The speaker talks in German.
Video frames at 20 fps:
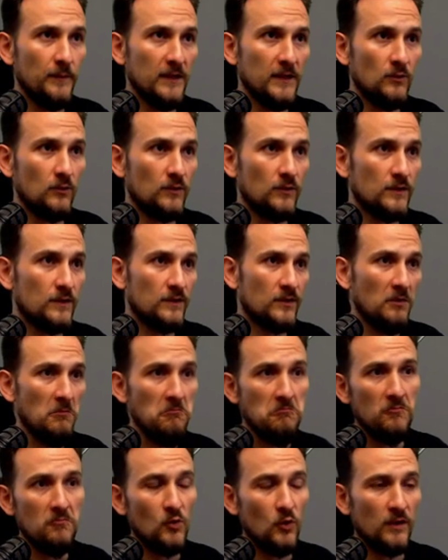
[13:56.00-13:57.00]
und,
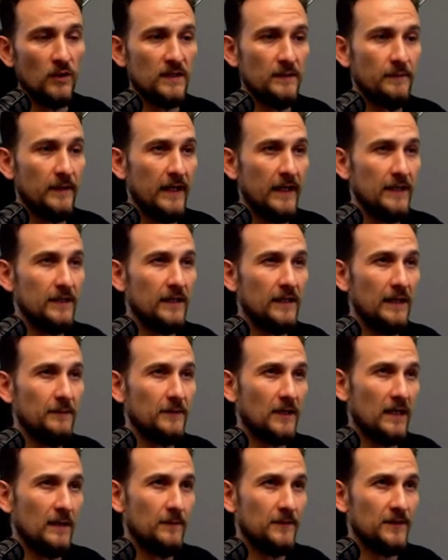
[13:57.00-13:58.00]
ja, ich sag mal Endgame, da
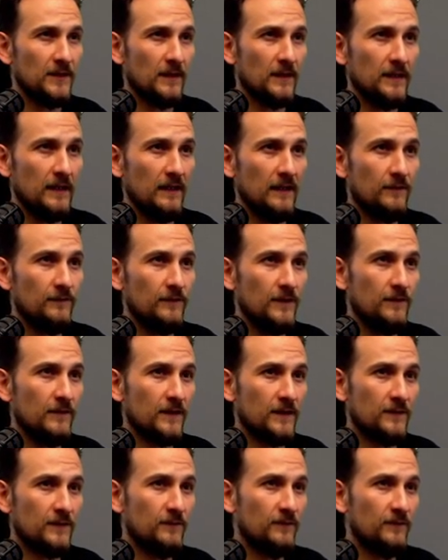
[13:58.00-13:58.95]
kann man sich dann irgendwie was,